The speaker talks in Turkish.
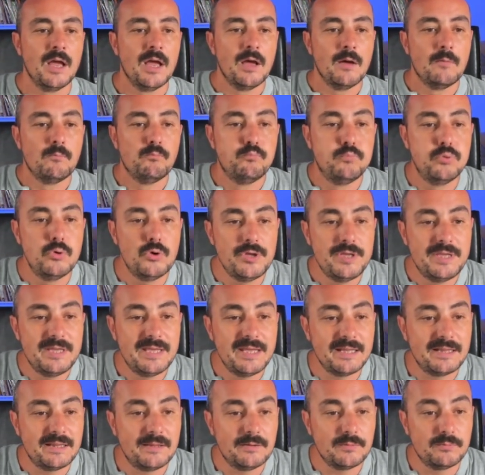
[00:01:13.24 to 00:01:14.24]
Bu
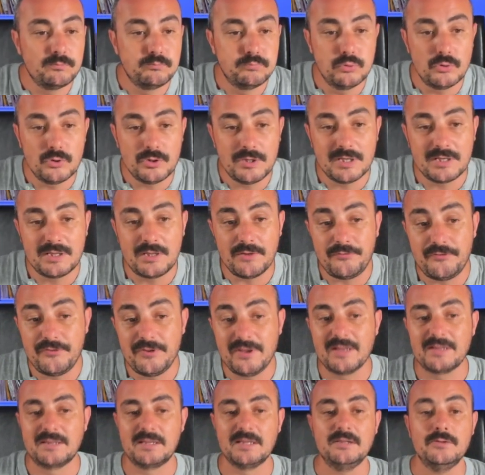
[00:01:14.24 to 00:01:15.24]
7 bu 7
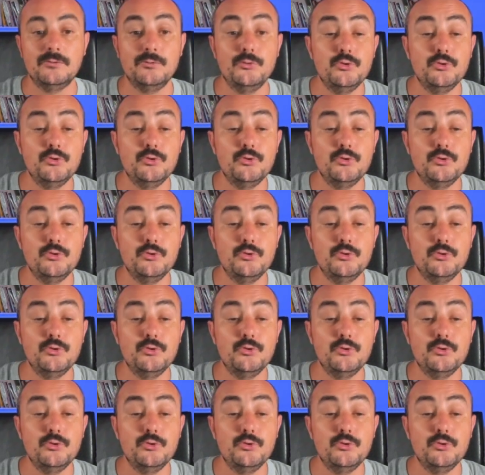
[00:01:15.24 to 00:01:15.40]
fiyatın